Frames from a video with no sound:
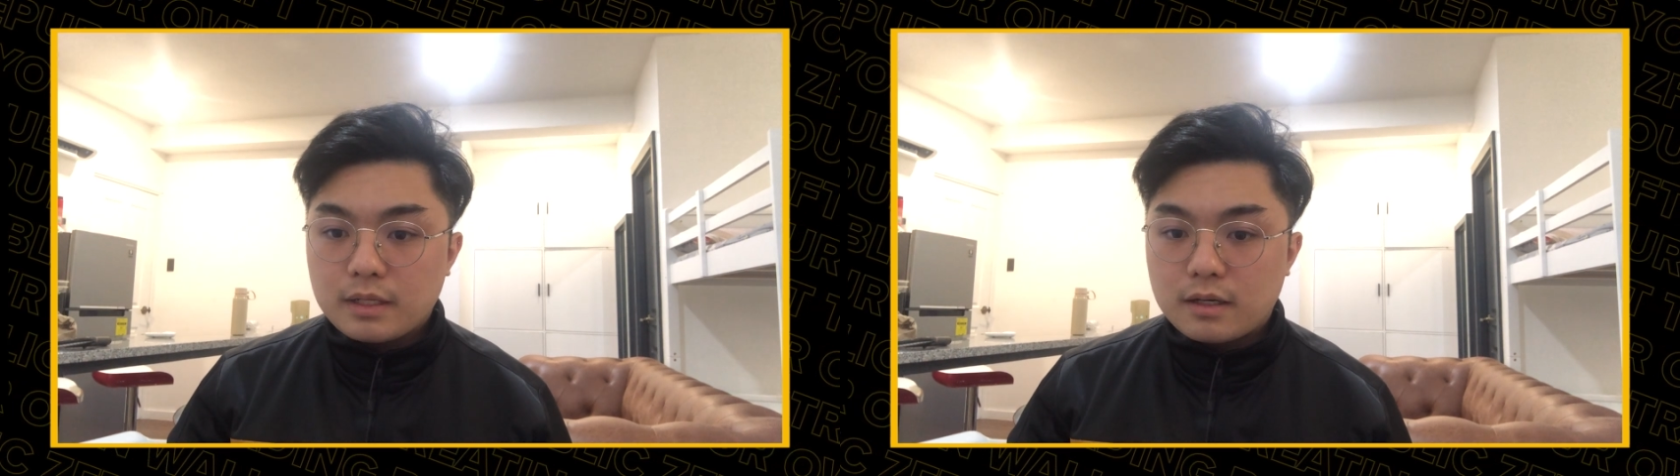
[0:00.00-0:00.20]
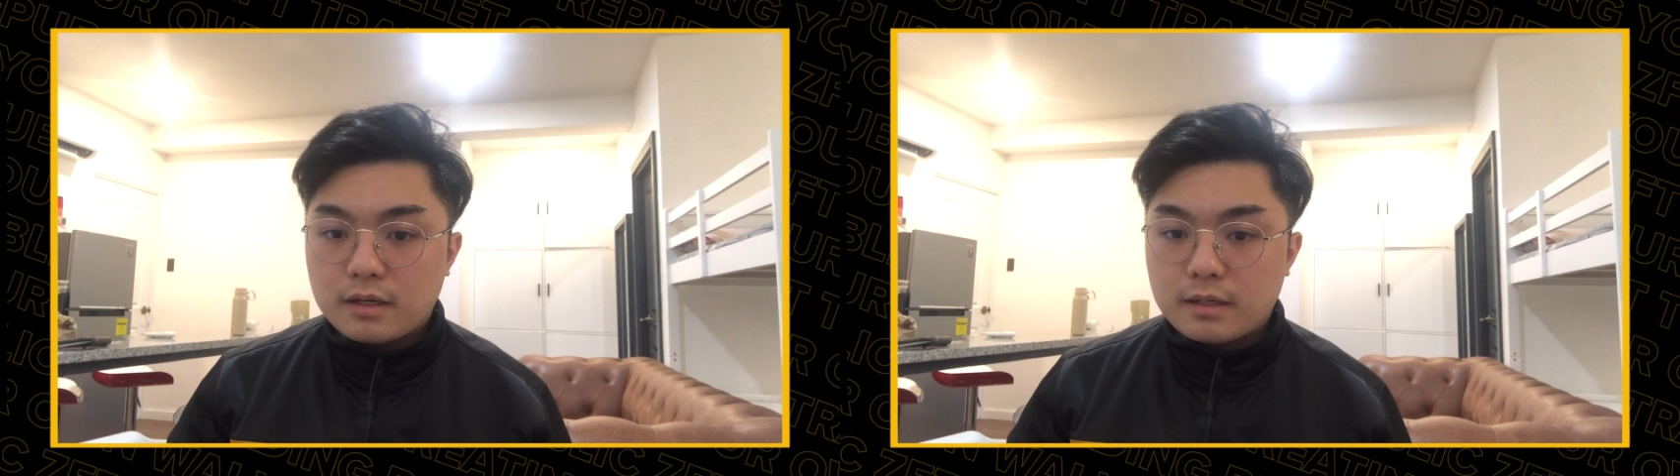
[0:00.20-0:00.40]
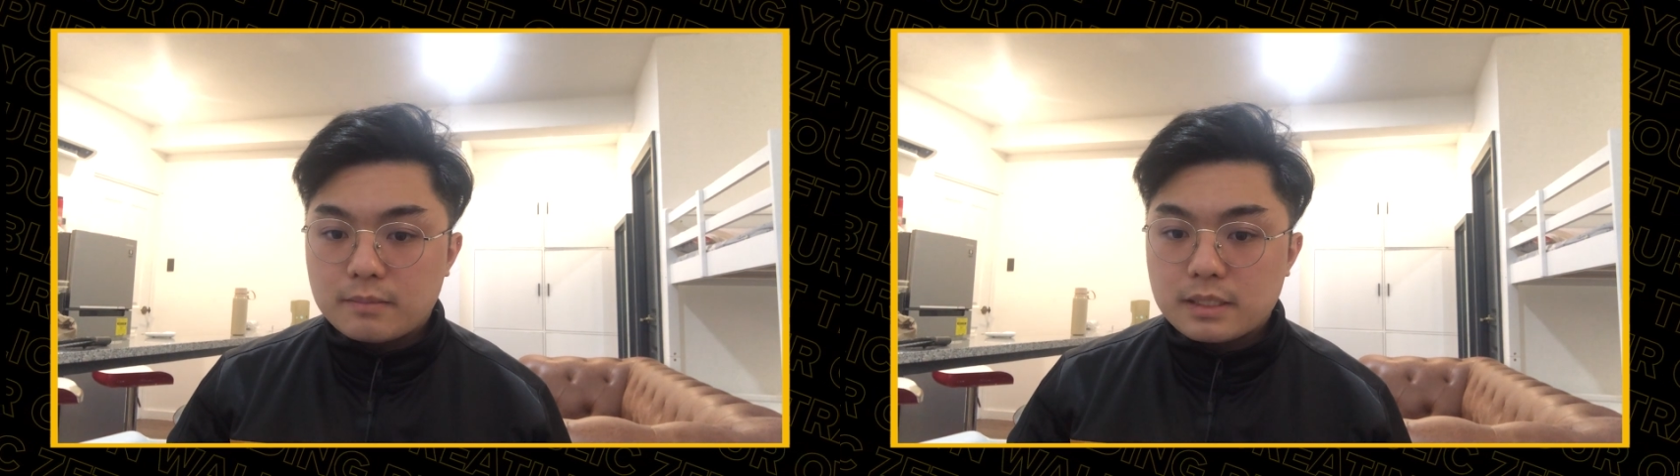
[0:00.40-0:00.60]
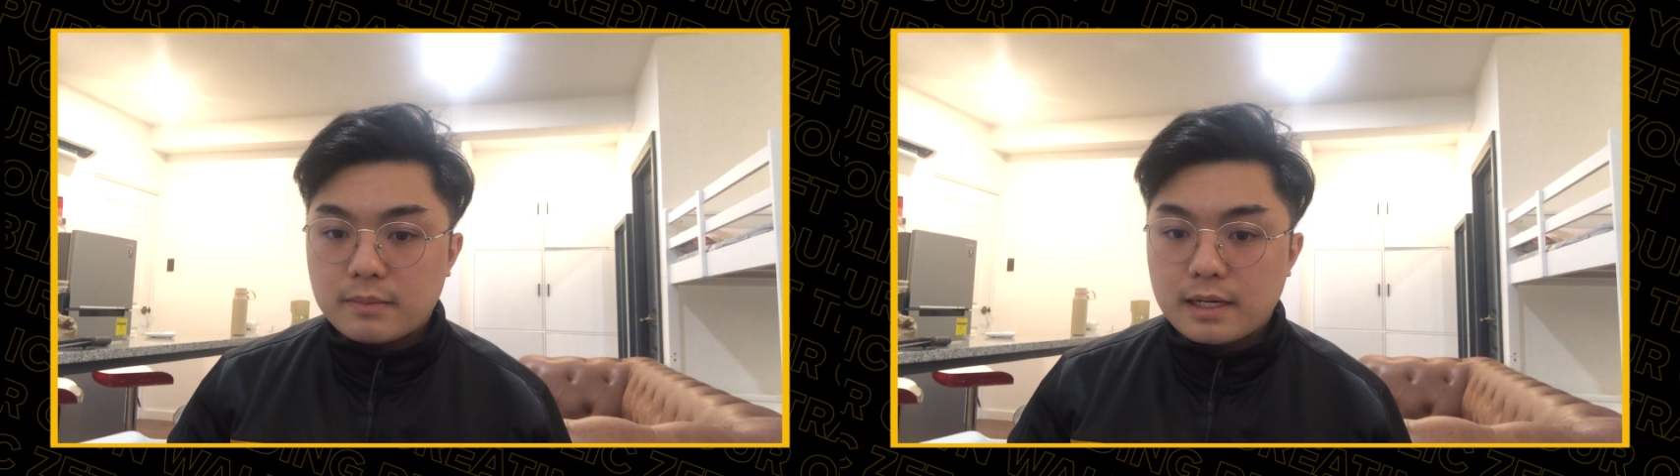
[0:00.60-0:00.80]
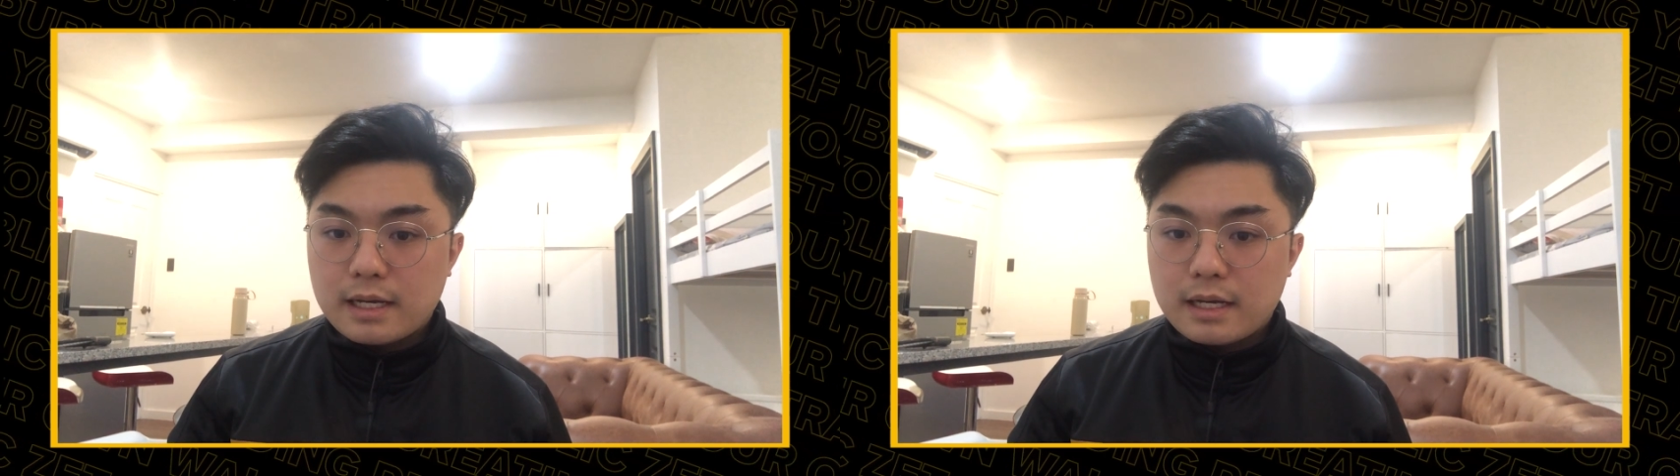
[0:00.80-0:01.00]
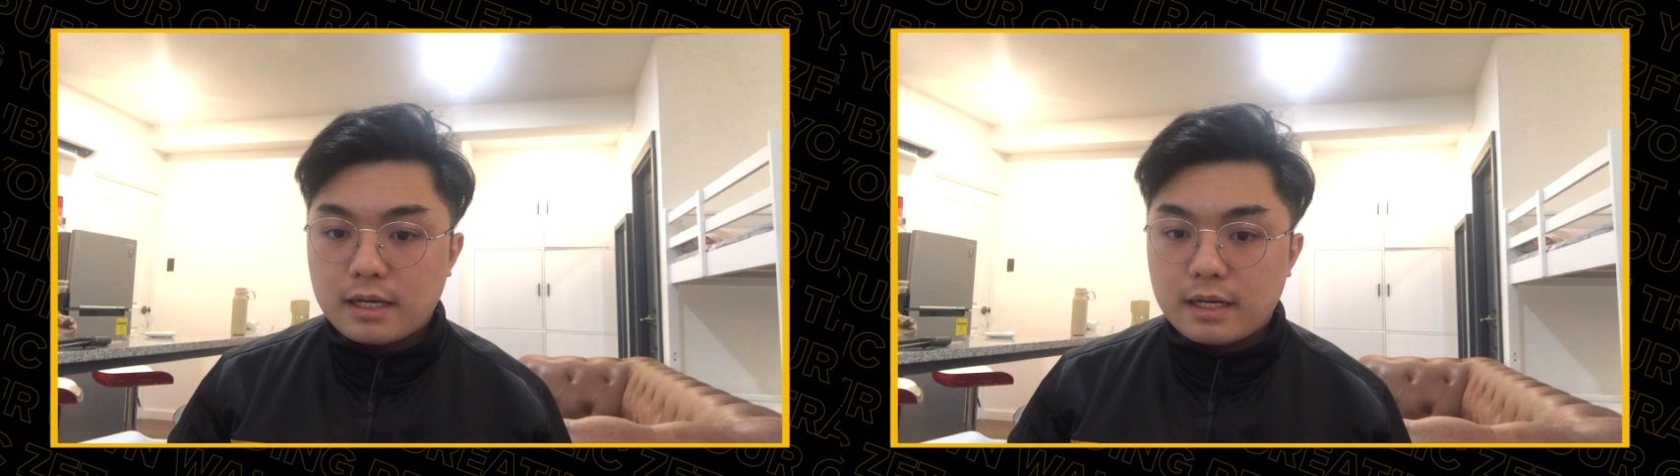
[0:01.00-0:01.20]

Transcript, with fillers: um, sa mga